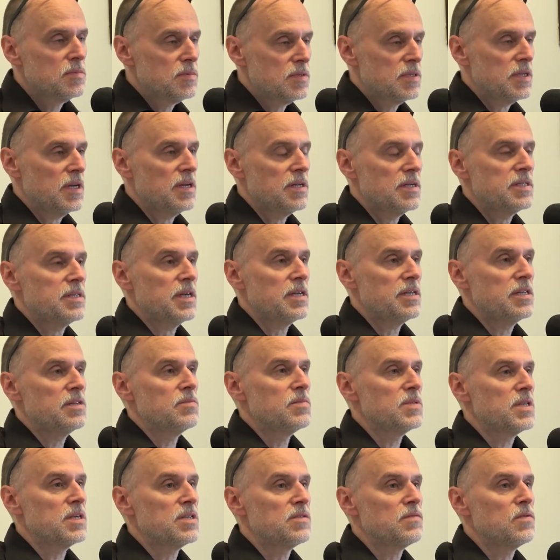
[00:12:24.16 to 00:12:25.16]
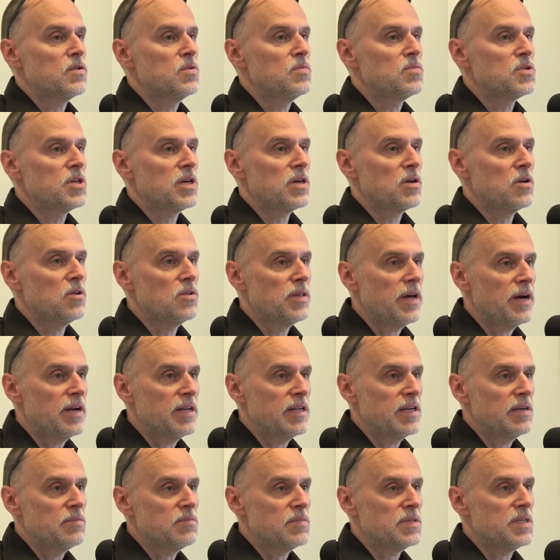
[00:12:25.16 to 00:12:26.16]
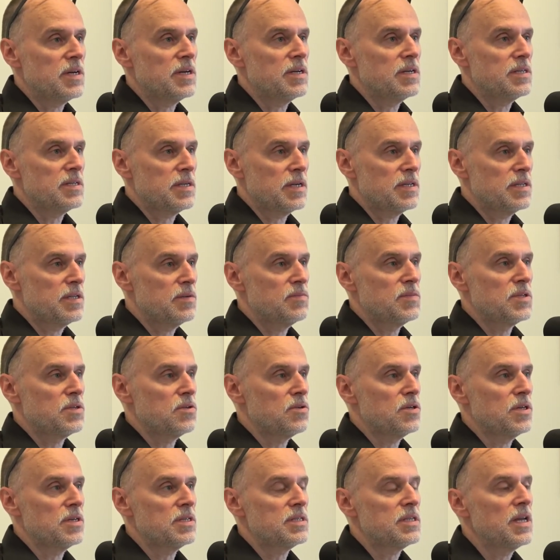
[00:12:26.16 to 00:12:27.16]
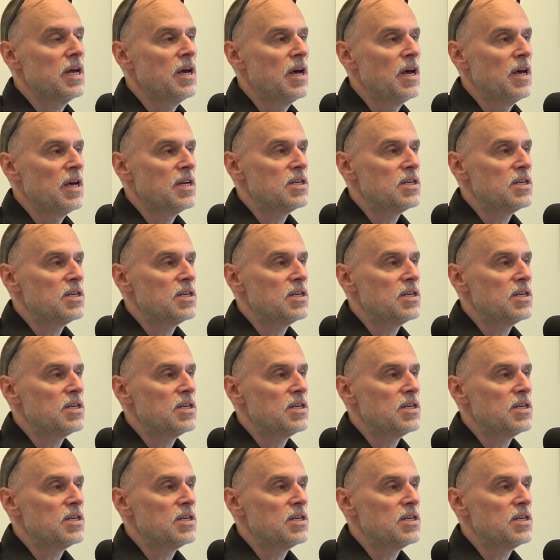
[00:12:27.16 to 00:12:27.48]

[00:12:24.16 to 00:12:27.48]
za, za tym, za swoim przekonaniem, za, za tym, co jest.